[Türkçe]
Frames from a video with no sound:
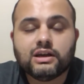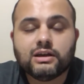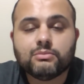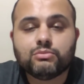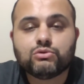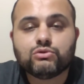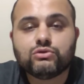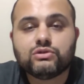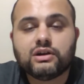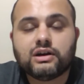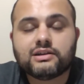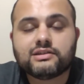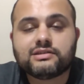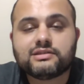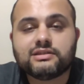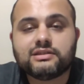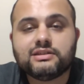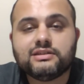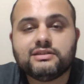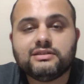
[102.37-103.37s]
E, bunun
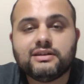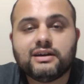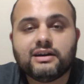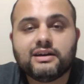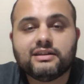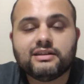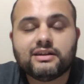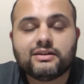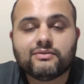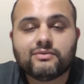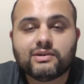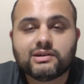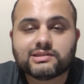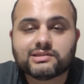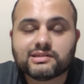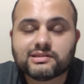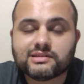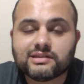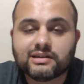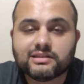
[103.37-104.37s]
aksini iddia eden
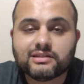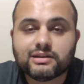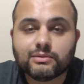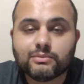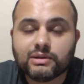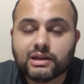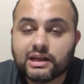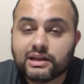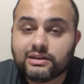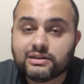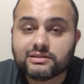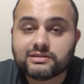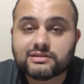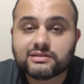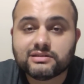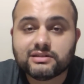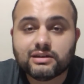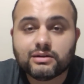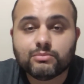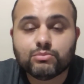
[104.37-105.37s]
varsa zaten en
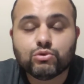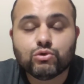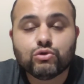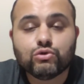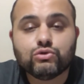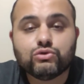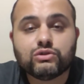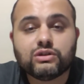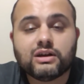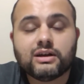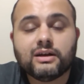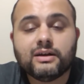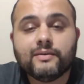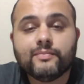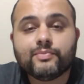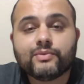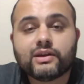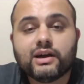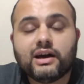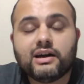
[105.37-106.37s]
azından bu oyunda
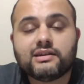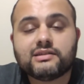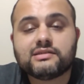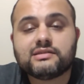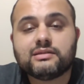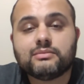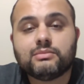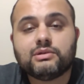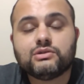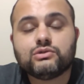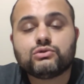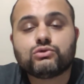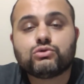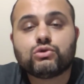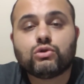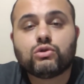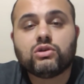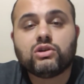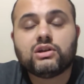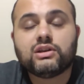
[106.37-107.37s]
her zaman
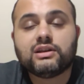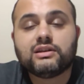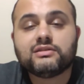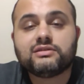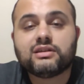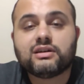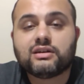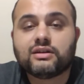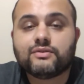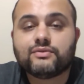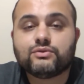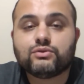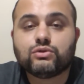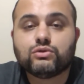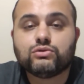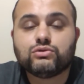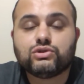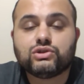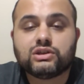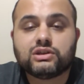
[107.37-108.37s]
zorlanan tarafta
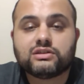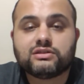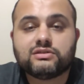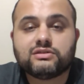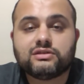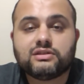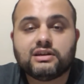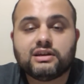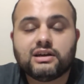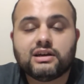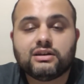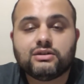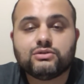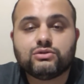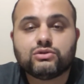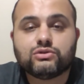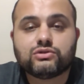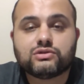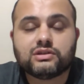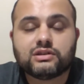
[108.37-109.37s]
olacaktır
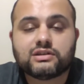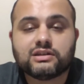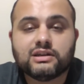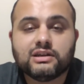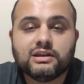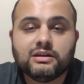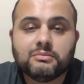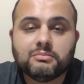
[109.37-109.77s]
değerli dostlar.